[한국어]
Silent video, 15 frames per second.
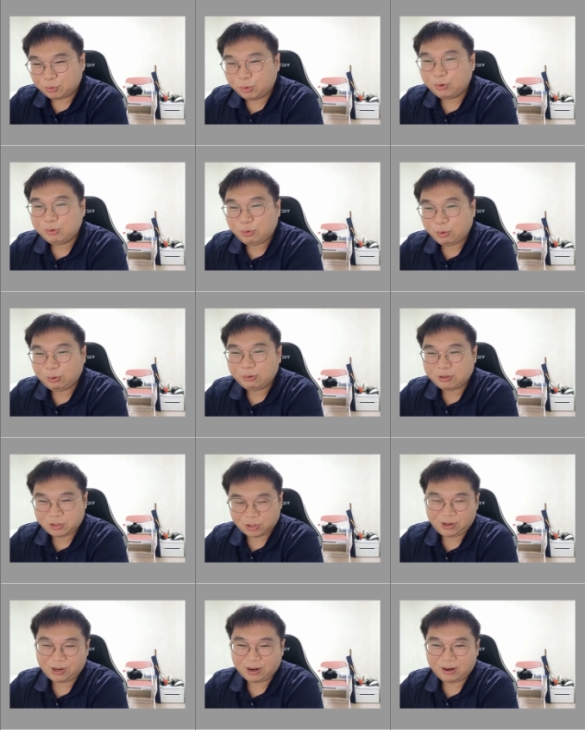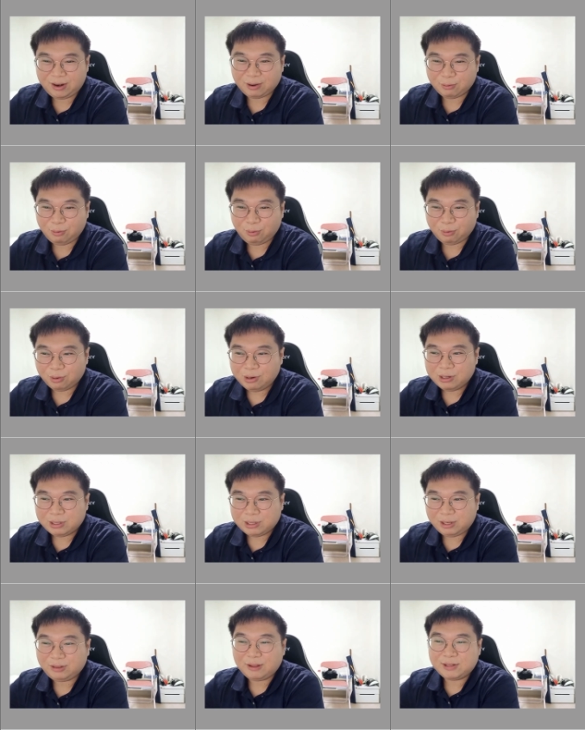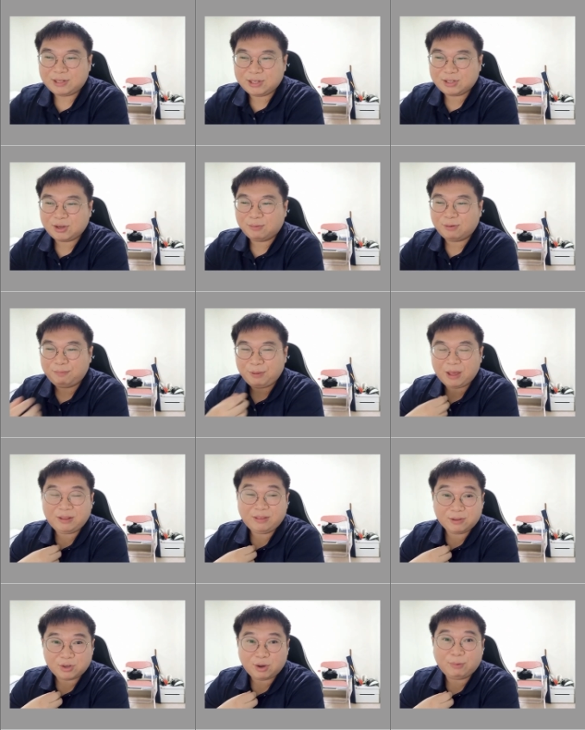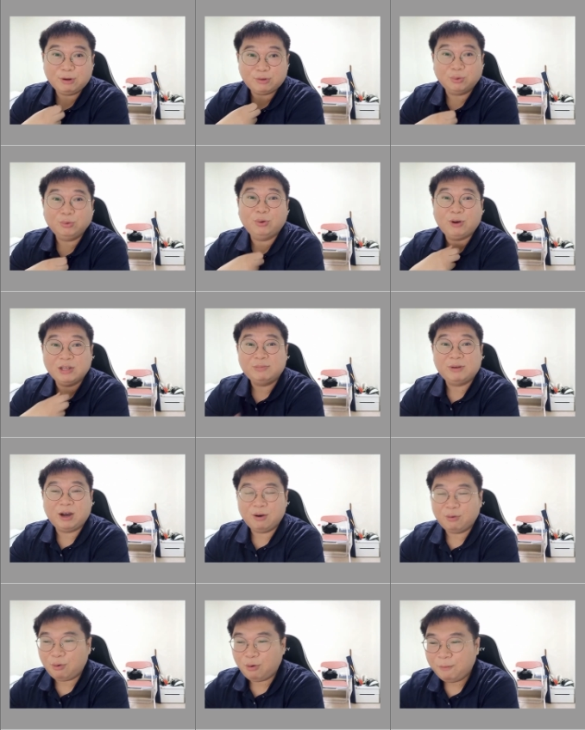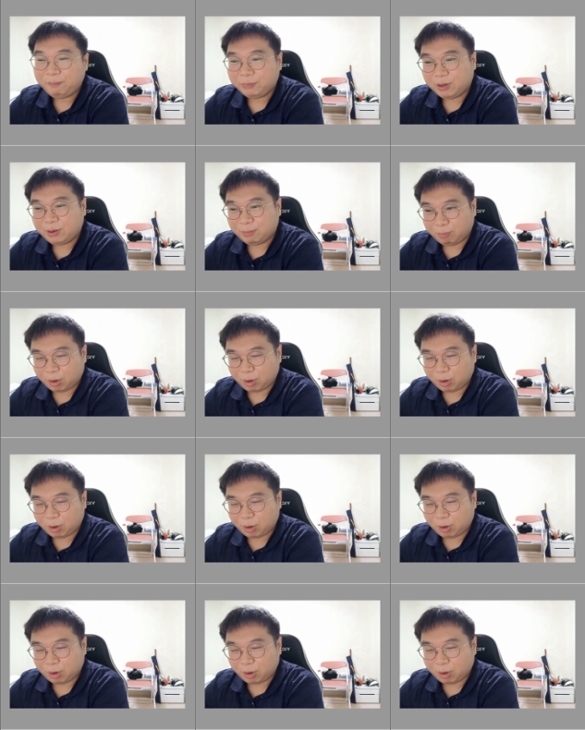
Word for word: 조용조용 처리를 하려고 일단 직첩을 빼앗는 처벌 정도까지만 하고,